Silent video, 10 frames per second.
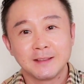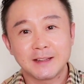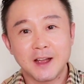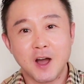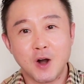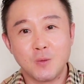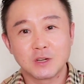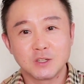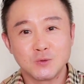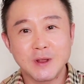大家好，
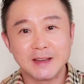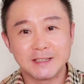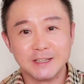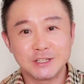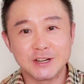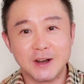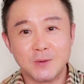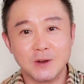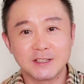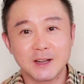我是如远行
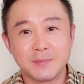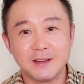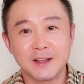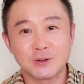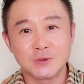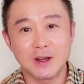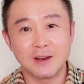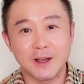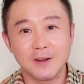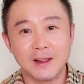者，我这个频道主要
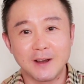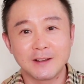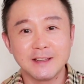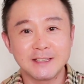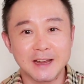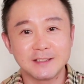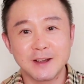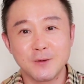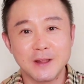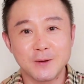聊一聊跟钱
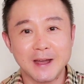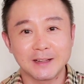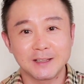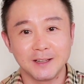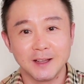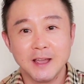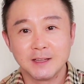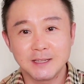相关的话题。